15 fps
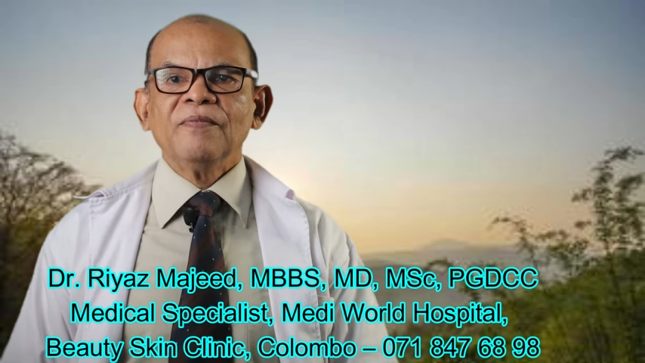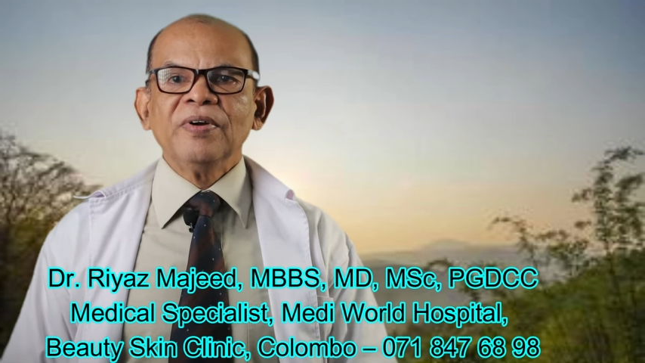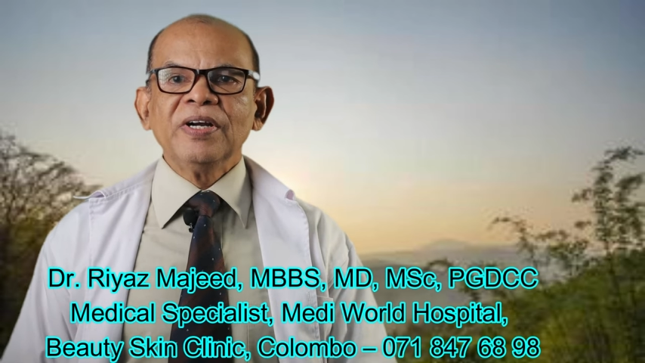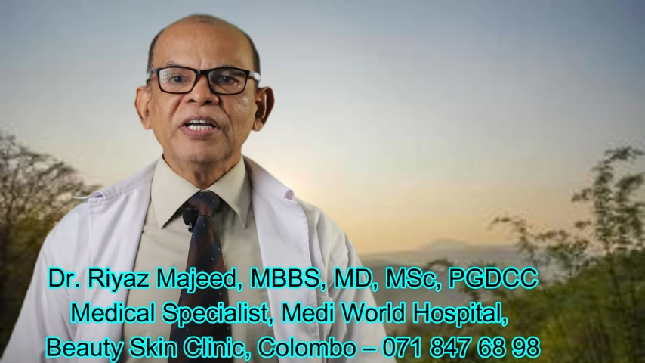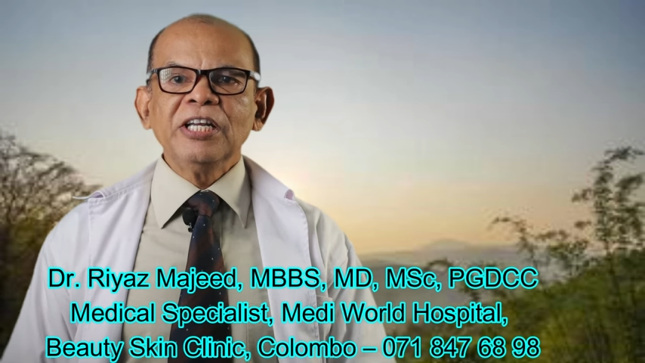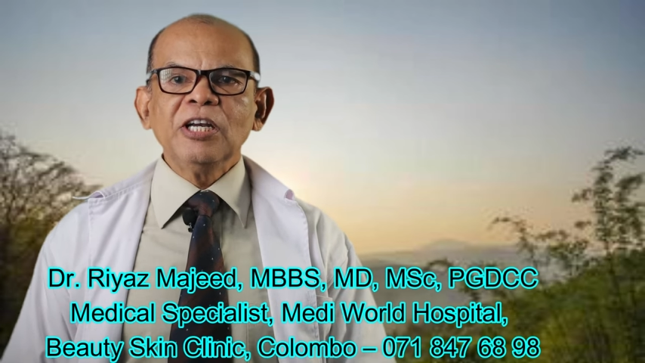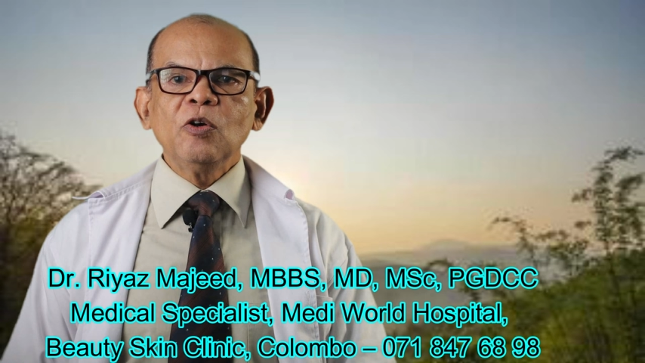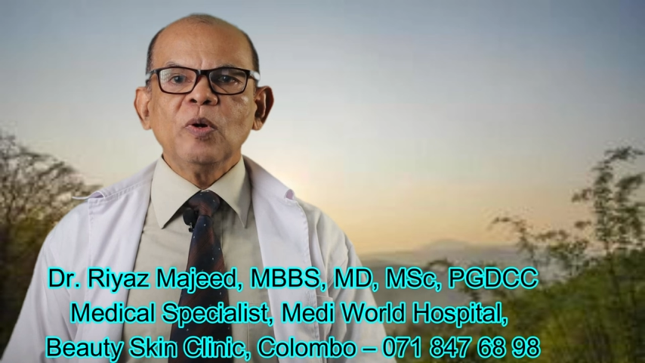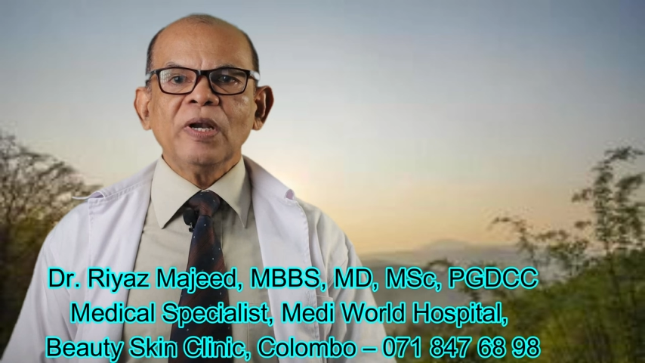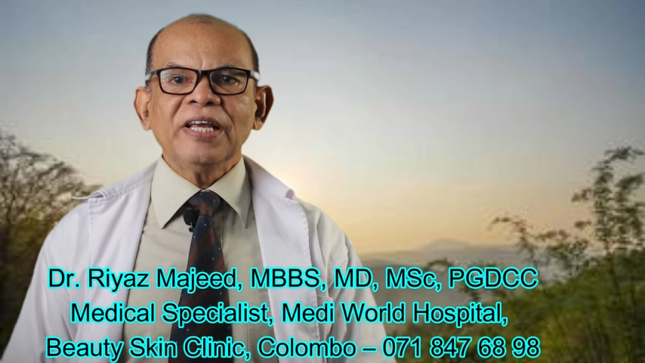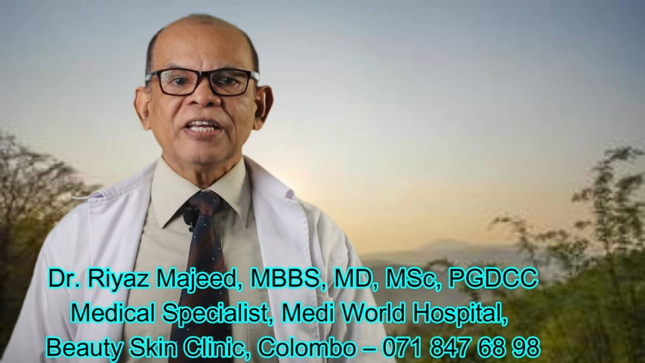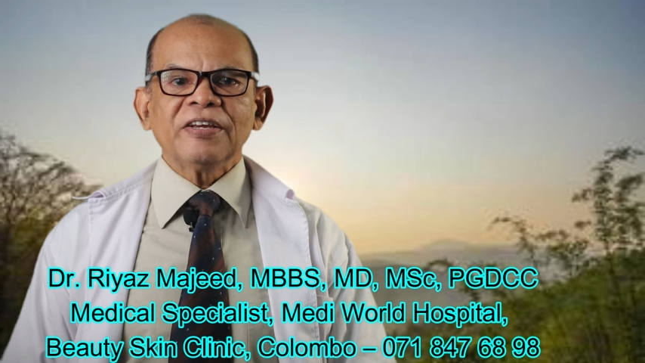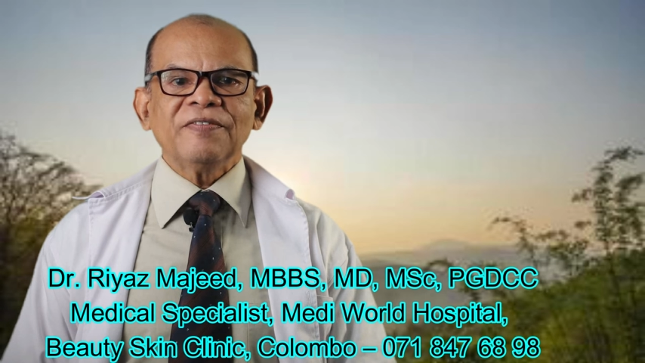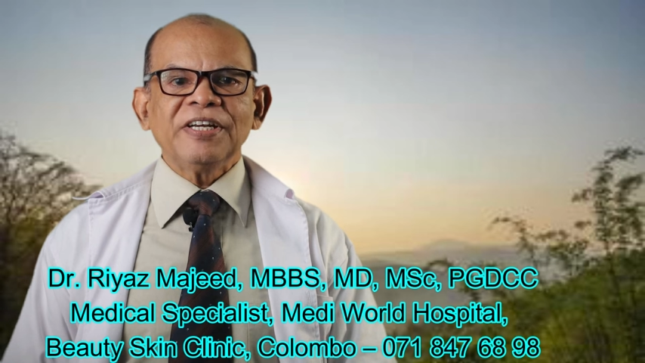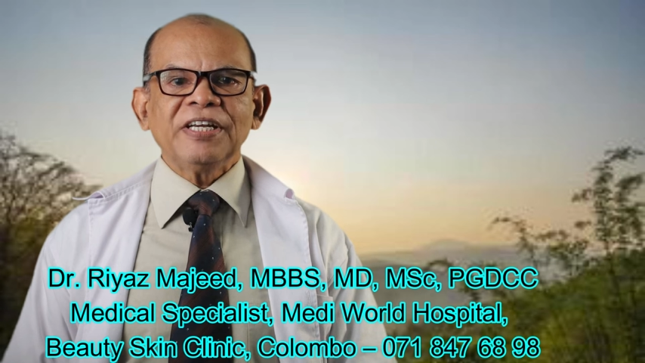வீட்டில் உள்ள
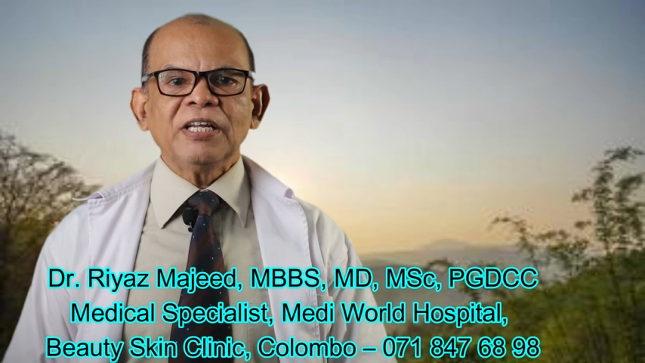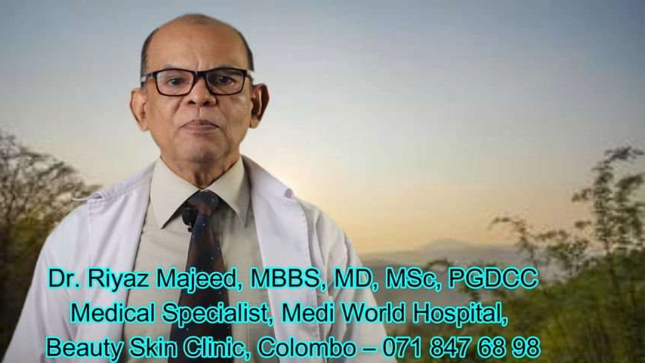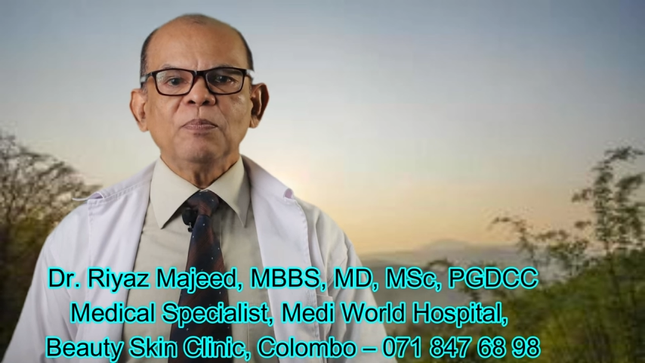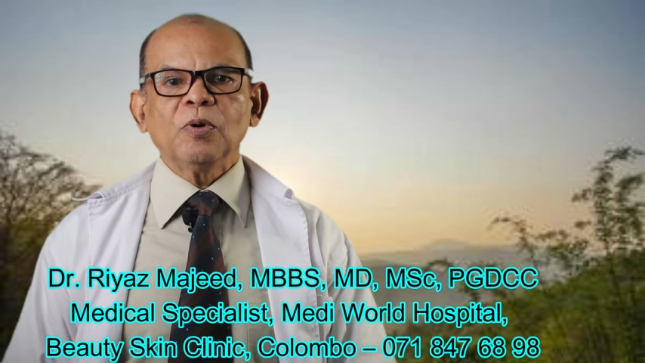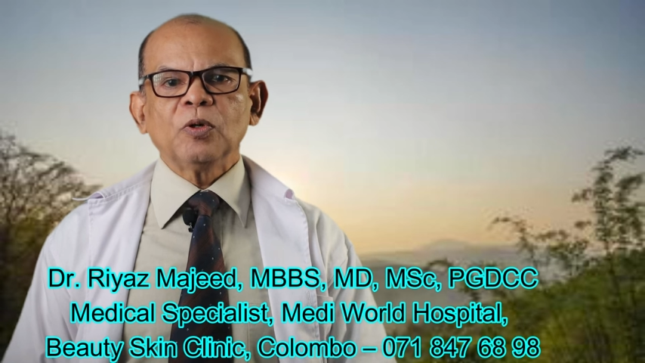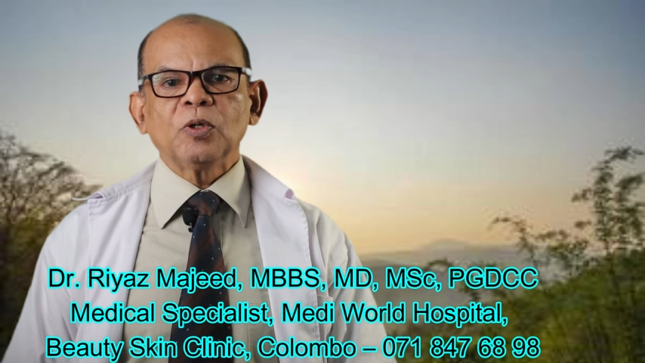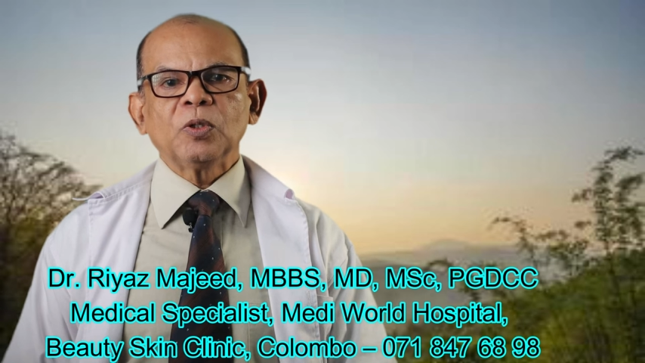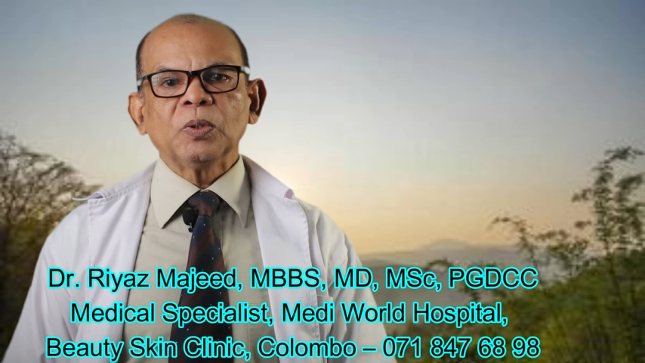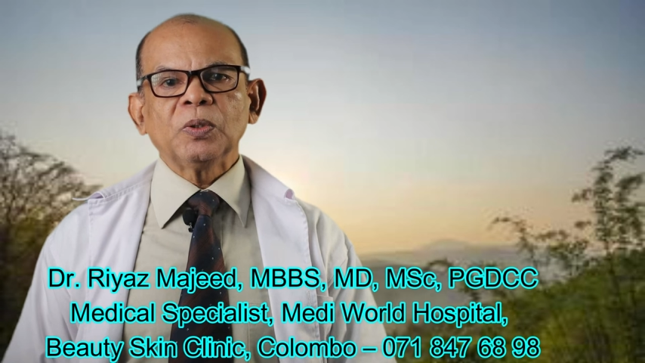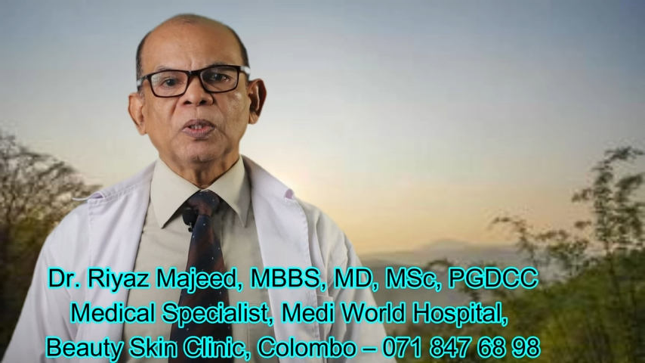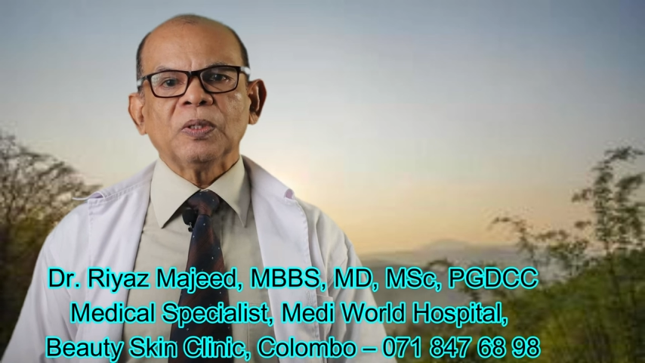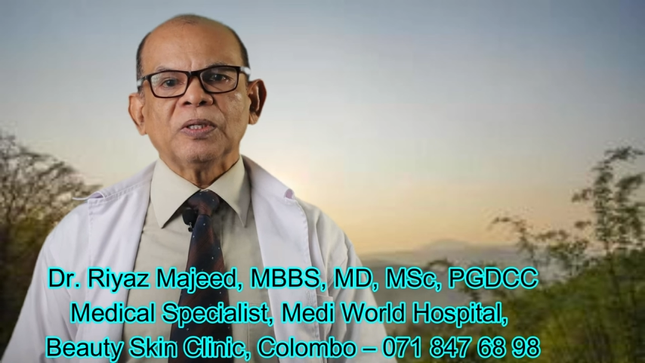இவற்றை போட்டு